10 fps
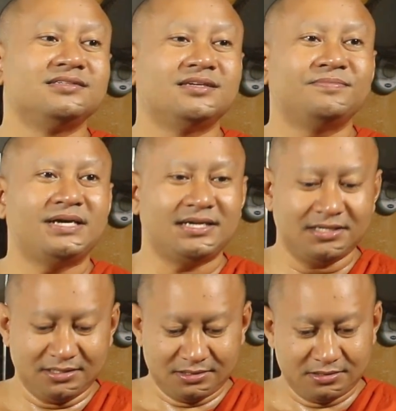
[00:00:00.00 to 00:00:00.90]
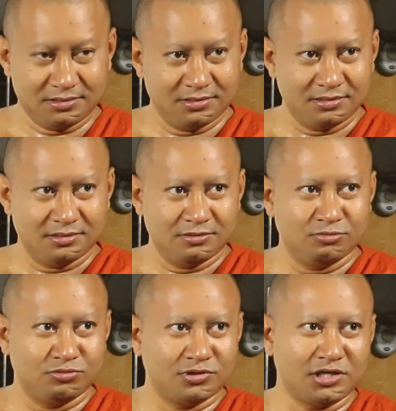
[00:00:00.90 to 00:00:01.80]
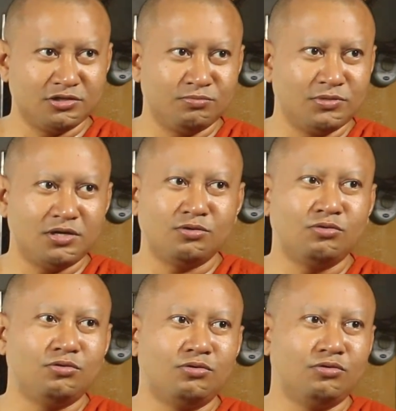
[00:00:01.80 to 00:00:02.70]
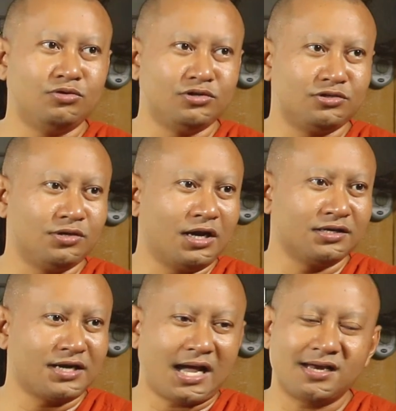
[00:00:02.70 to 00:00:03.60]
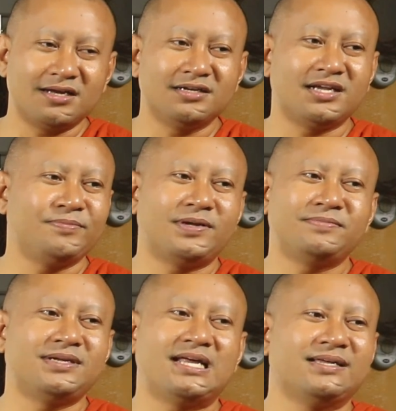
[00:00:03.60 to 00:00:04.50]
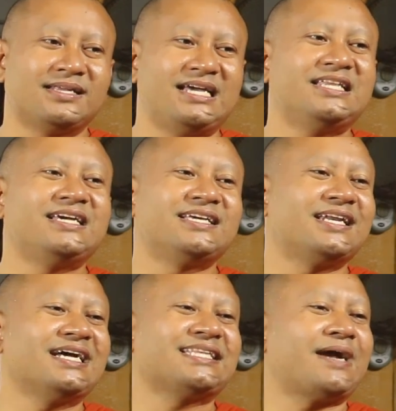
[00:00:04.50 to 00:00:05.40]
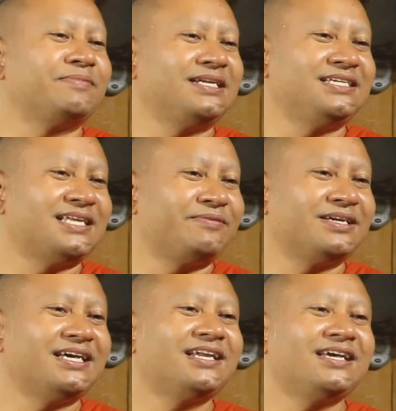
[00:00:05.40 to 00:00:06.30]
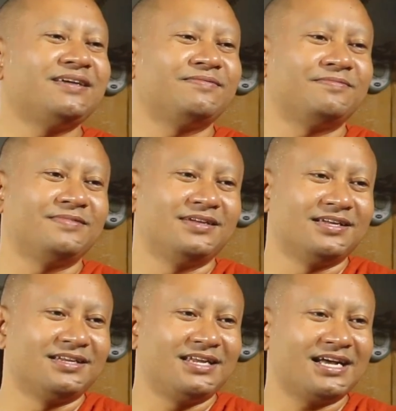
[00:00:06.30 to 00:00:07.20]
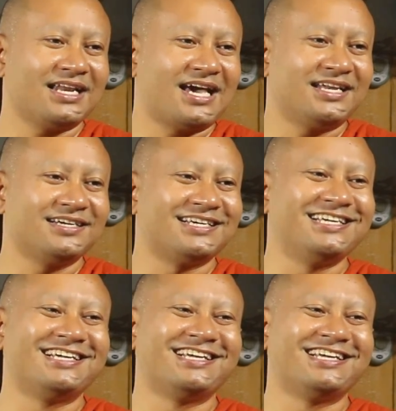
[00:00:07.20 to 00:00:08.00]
với men á tranh công đất u rồi đằng na đằng này vẫn đằng ấy để cho đằng tam ni tam cái này thì nẹp clan đằng